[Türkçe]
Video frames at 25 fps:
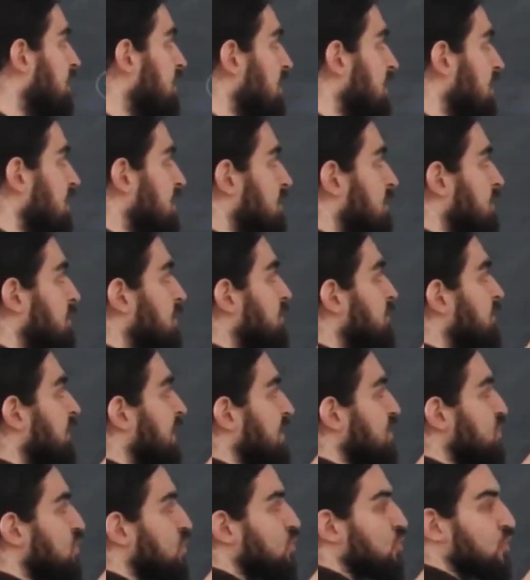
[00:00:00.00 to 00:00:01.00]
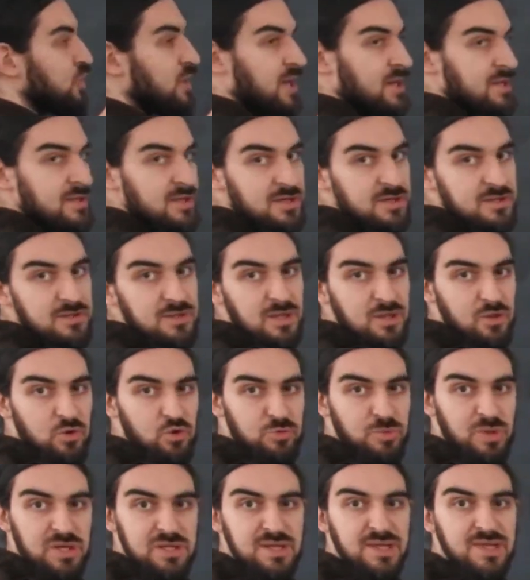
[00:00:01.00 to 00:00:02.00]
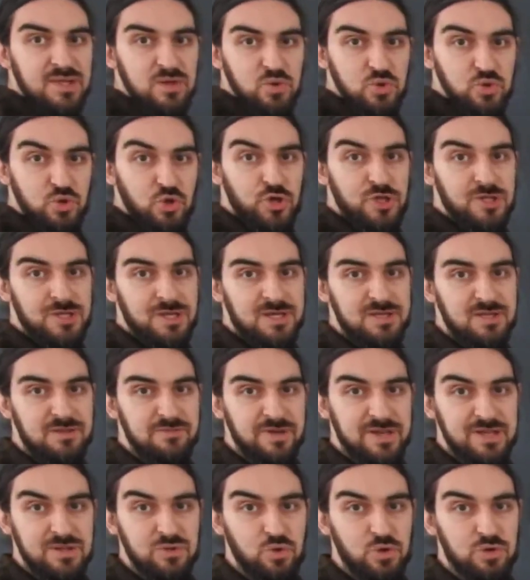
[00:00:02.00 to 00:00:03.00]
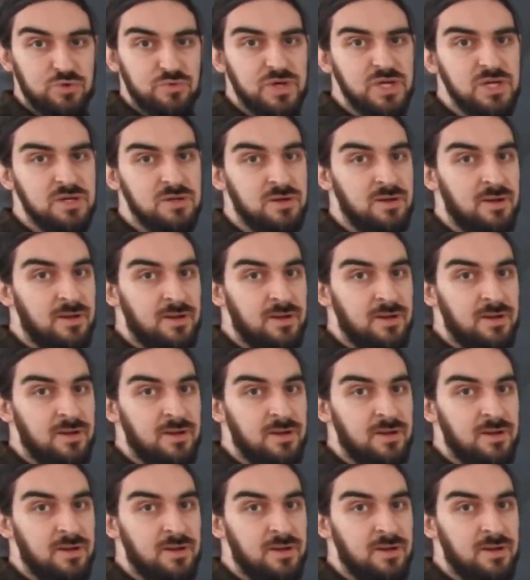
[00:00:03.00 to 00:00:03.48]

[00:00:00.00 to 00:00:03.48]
e, vektör uzaylarında normalde sonsuz tane vektör var.